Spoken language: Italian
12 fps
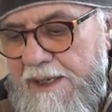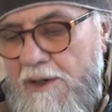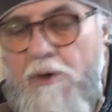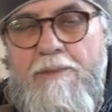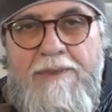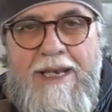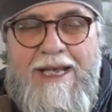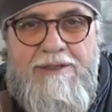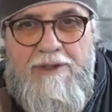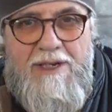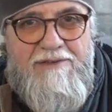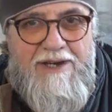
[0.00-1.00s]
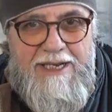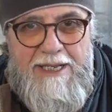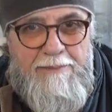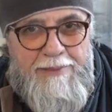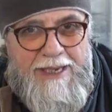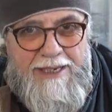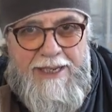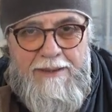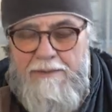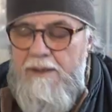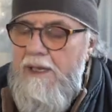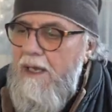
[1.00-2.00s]
combinato le varie
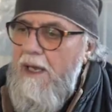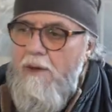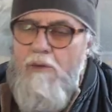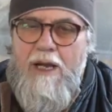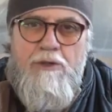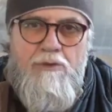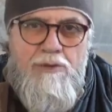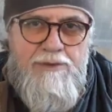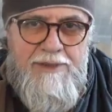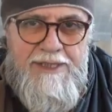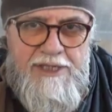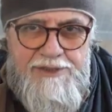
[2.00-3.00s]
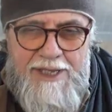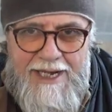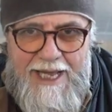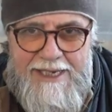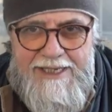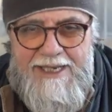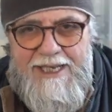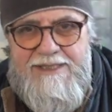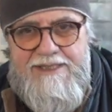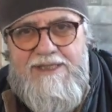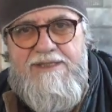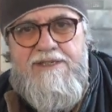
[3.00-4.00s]
pene qualcuno dei gerarchi
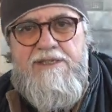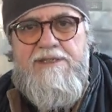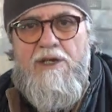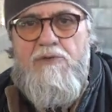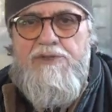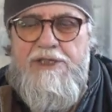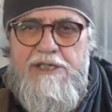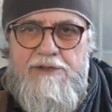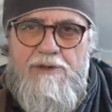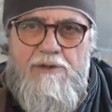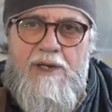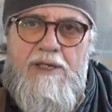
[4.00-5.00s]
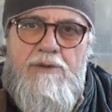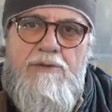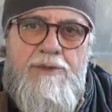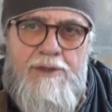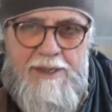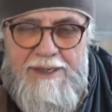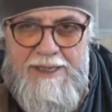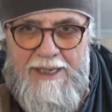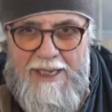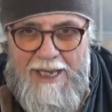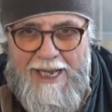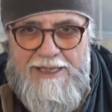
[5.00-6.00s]
nazisti si è ucciso, qualcuno
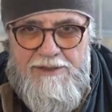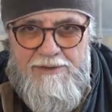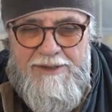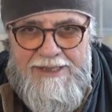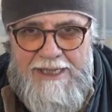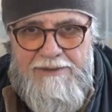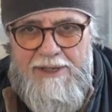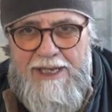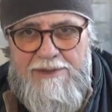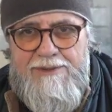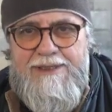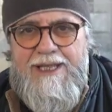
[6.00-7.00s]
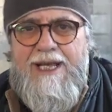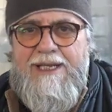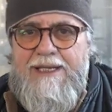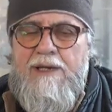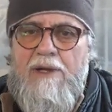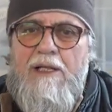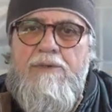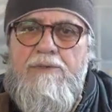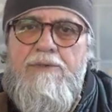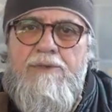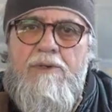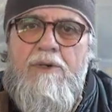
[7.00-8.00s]
ha scontato la condanna,
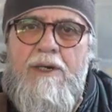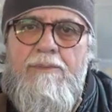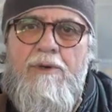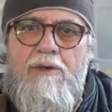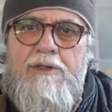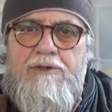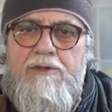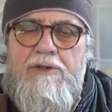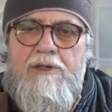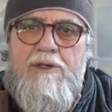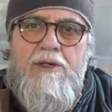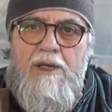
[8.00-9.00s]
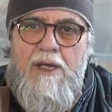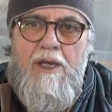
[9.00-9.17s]
qualcuno è morto,